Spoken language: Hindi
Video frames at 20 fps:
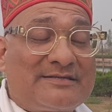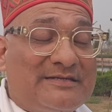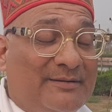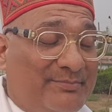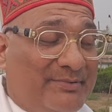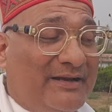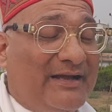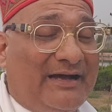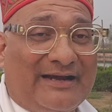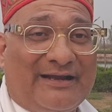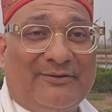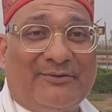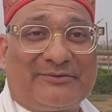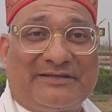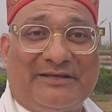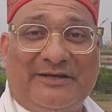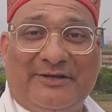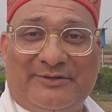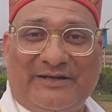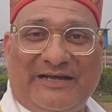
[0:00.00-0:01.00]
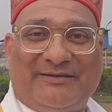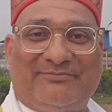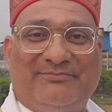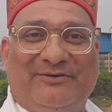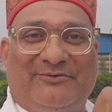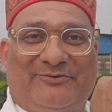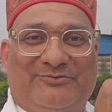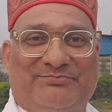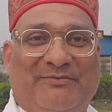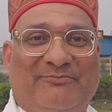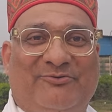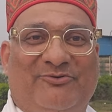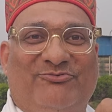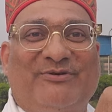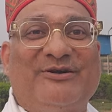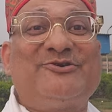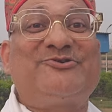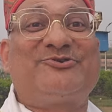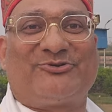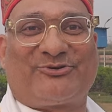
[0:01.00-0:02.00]
सपने आ रहे होते नहीं तो आदमी उसमें
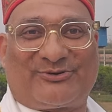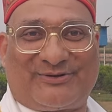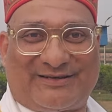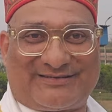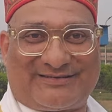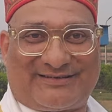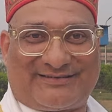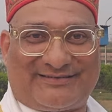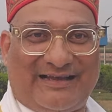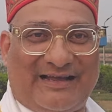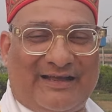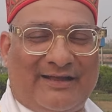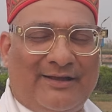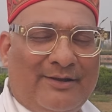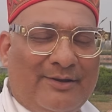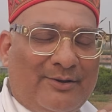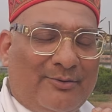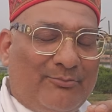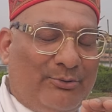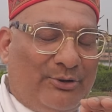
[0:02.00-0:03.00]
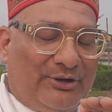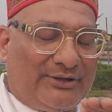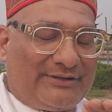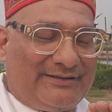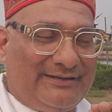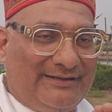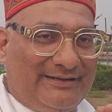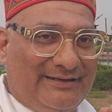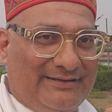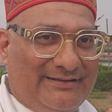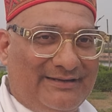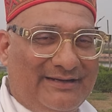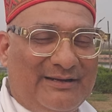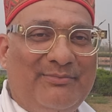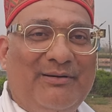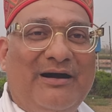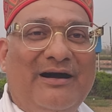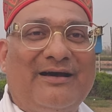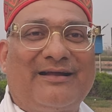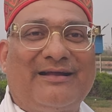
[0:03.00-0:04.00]
मूवमेंट शुरू कर सकता है बहुत धीरे
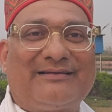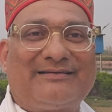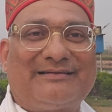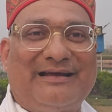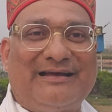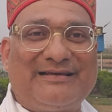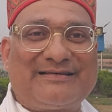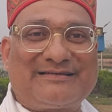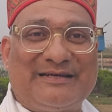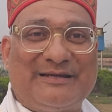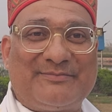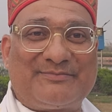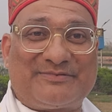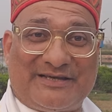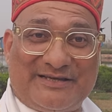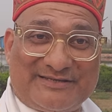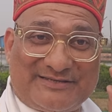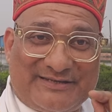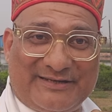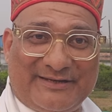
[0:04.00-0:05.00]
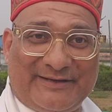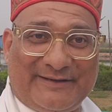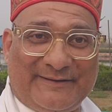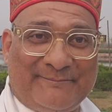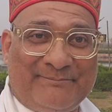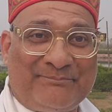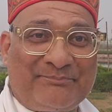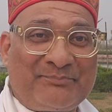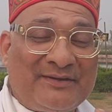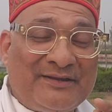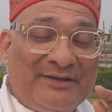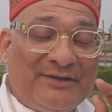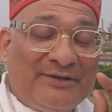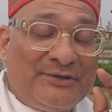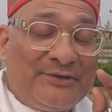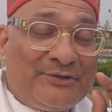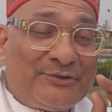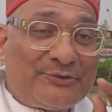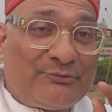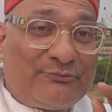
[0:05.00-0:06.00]
धीरे बाहर आता है स्लीप से इसीलिए
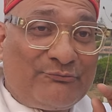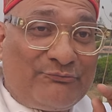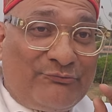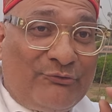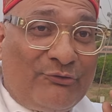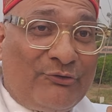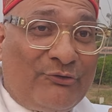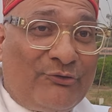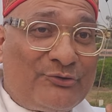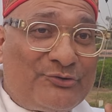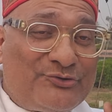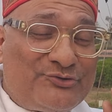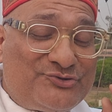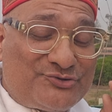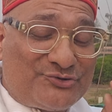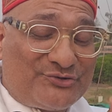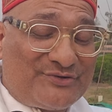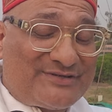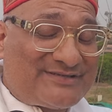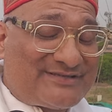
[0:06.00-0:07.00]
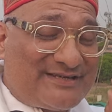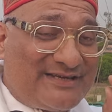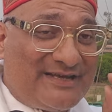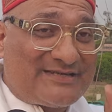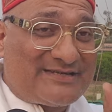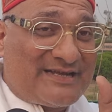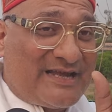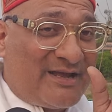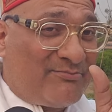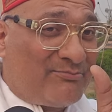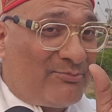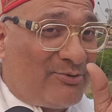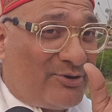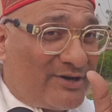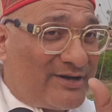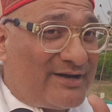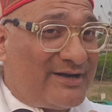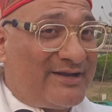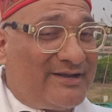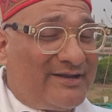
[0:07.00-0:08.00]
तो वो जो स्टेट है
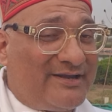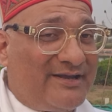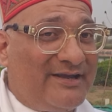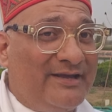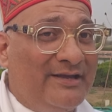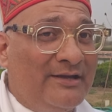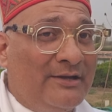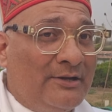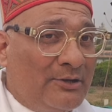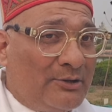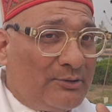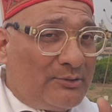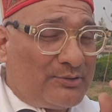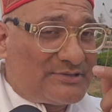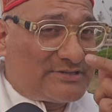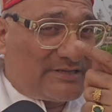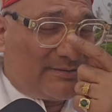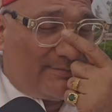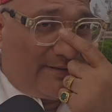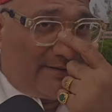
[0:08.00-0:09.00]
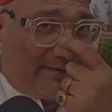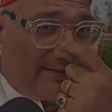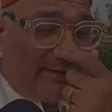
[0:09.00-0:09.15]
मॉर्निंग की उस समय